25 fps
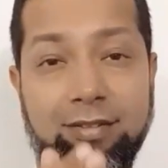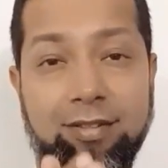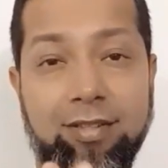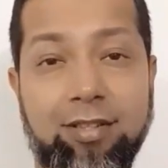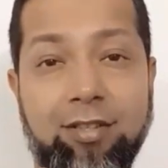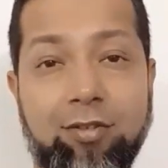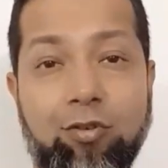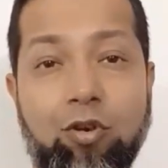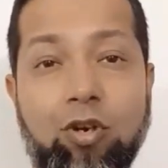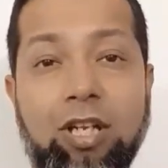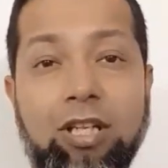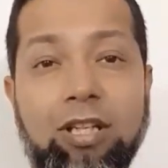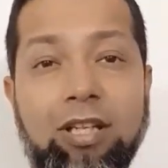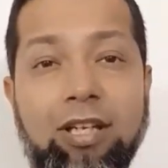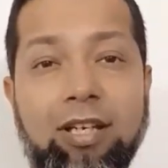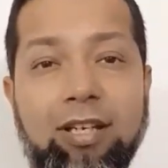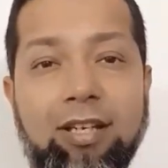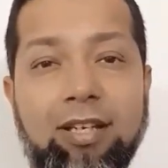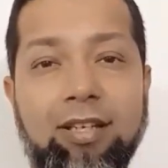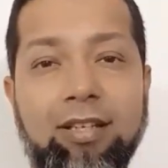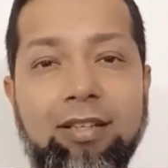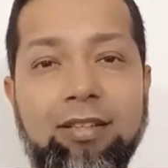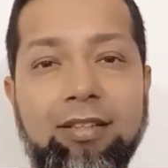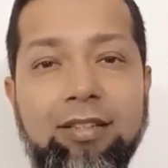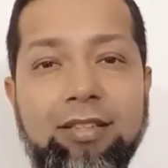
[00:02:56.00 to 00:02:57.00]
করাত লাগে
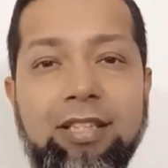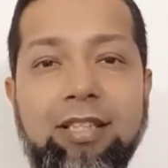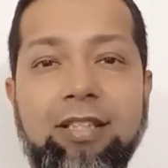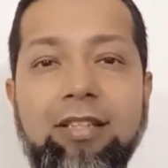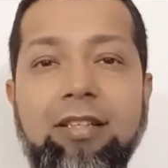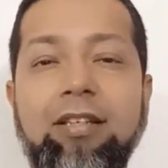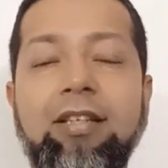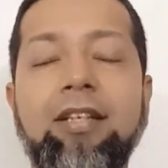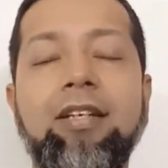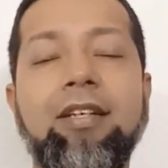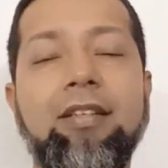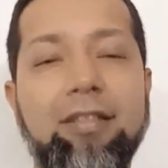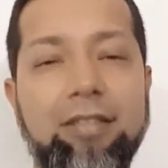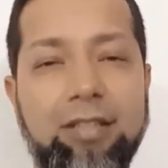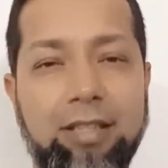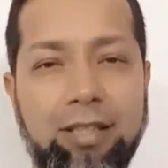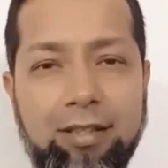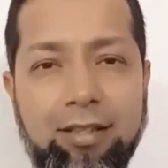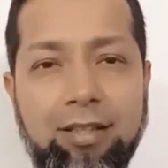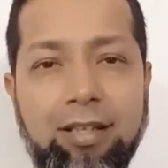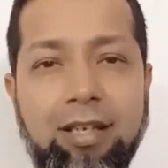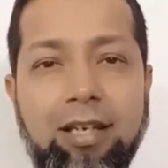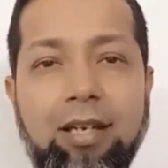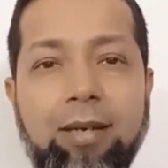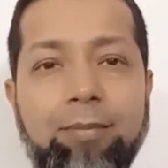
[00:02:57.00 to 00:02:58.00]
যেটা যেটা
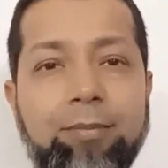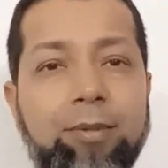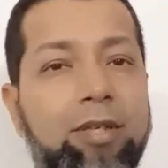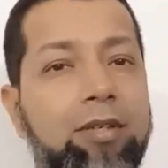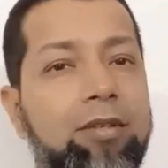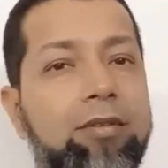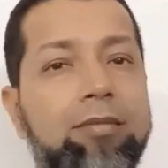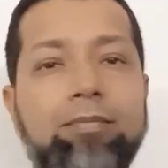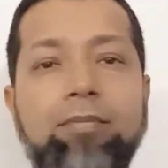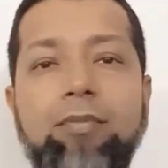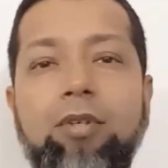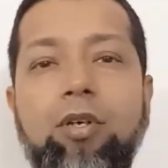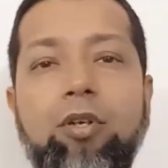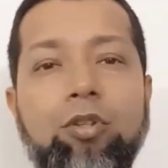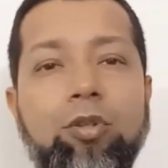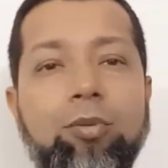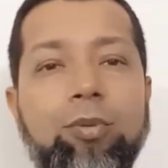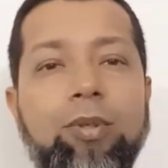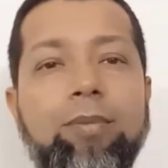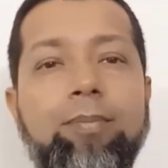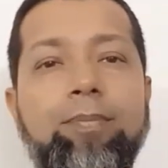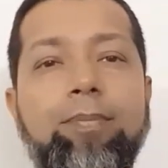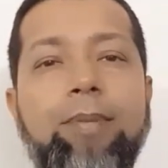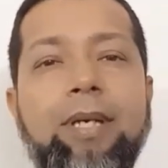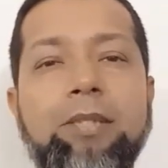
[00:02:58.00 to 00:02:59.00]
দিলে আপনার হয়তো
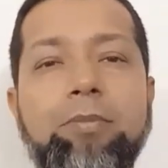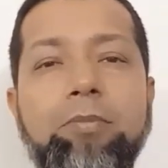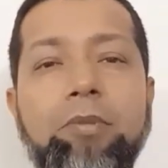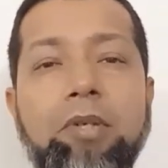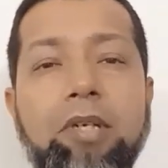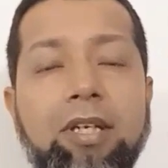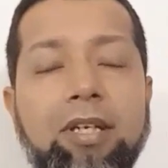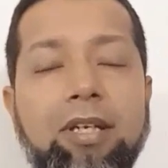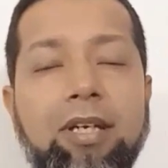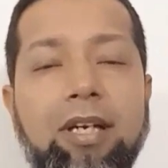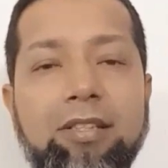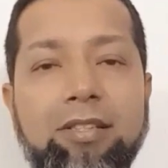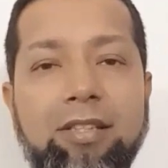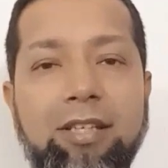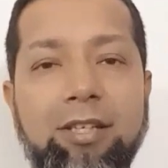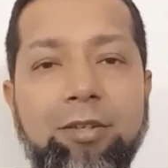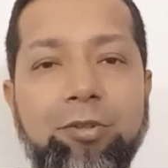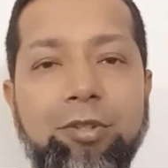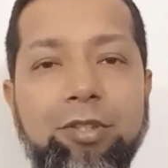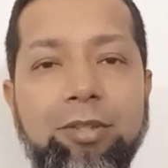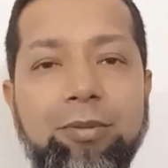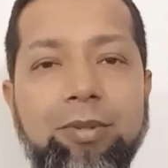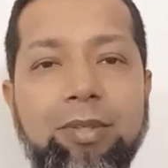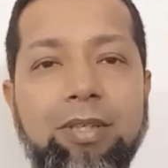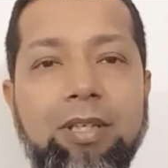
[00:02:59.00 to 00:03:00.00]
বা পাঁচ মিনিটের গাছ কাটা
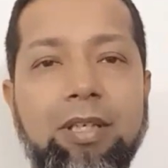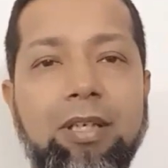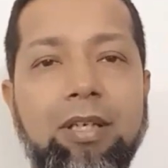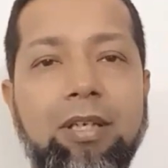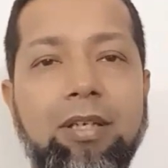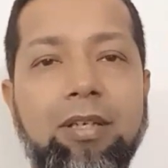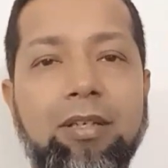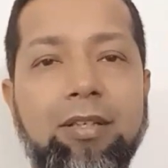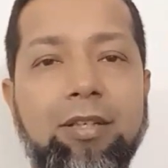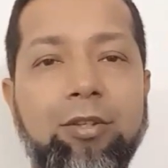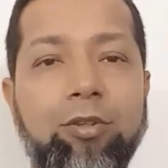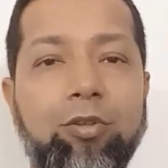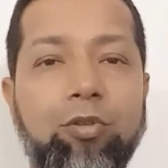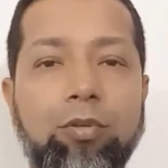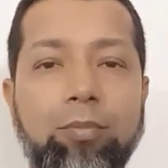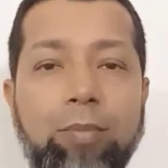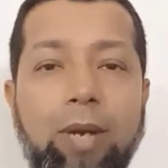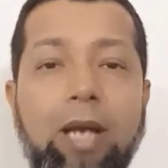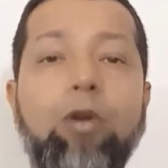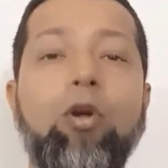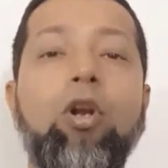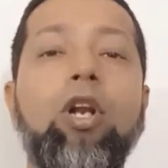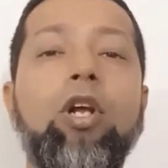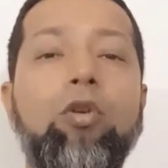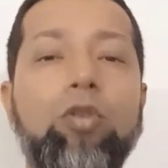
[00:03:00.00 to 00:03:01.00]
হয়ে যাবে কিন্তু
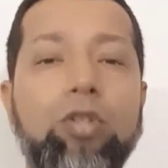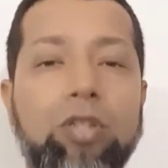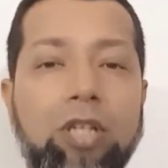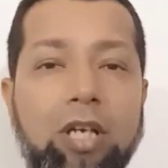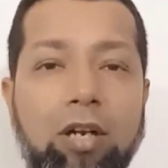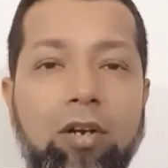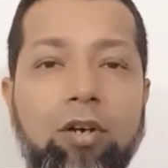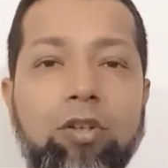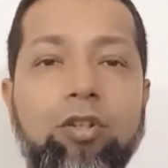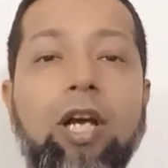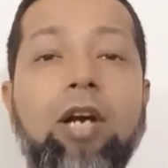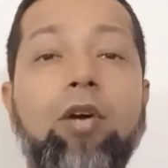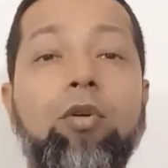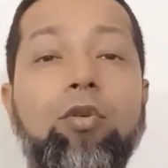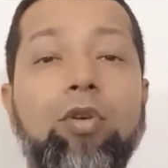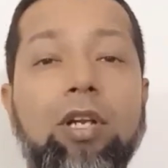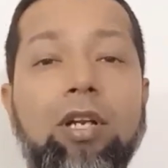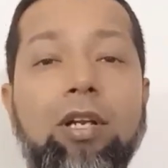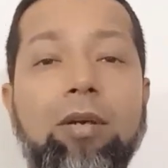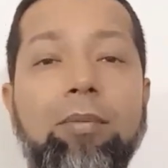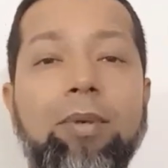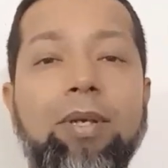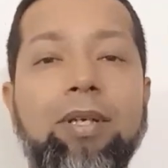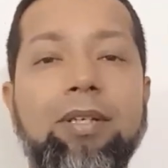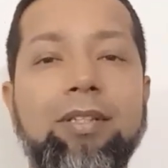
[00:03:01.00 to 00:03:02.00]
ম্যানুয়ালি করতে গেলে হয়তো এক ঘন্টা
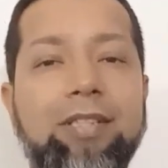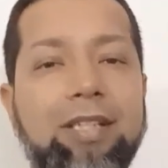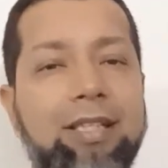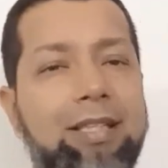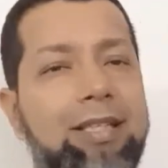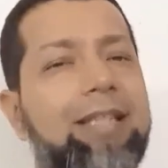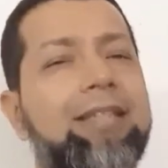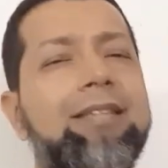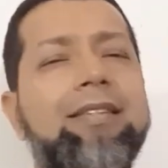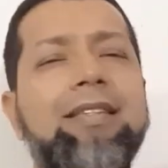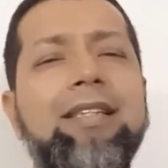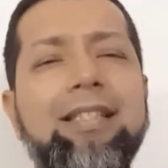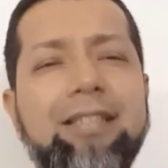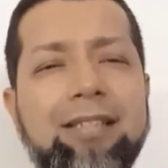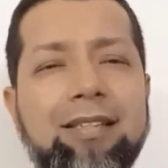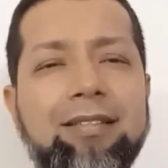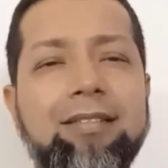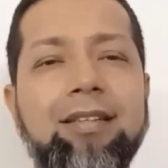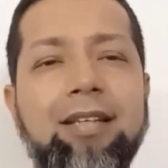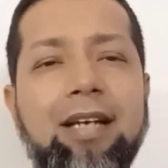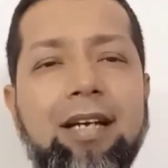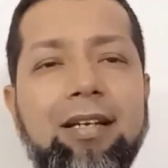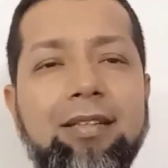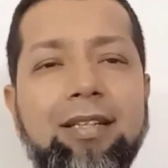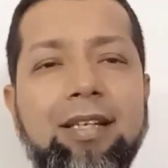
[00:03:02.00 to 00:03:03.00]
লাগবে সে দিজ আর
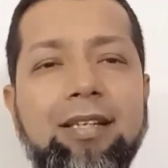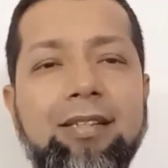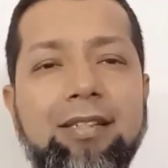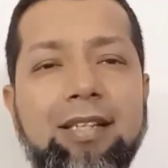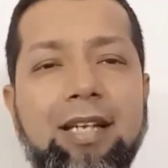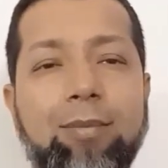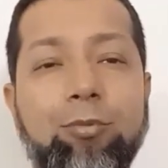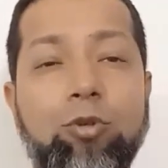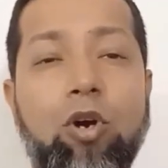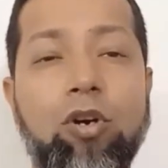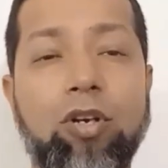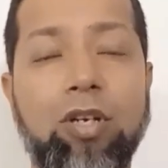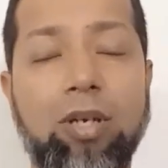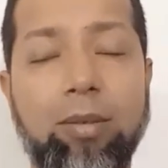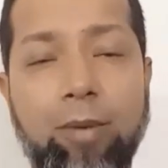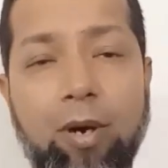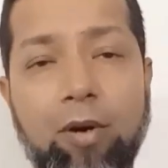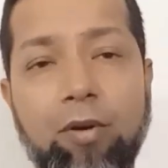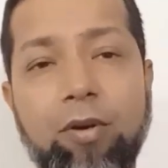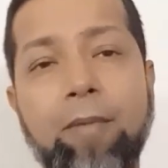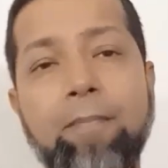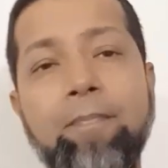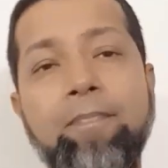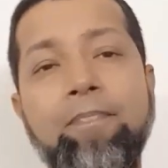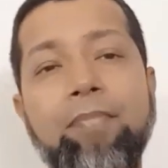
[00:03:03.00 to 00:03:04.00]
দ্য থিংস আর আম টকিং
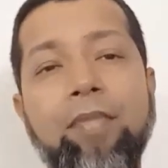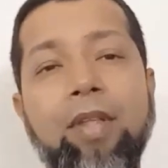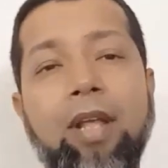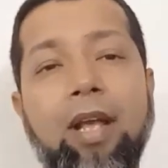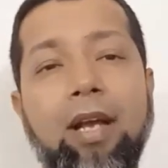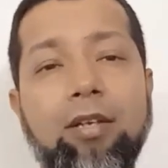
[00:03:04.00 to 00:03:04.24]
এই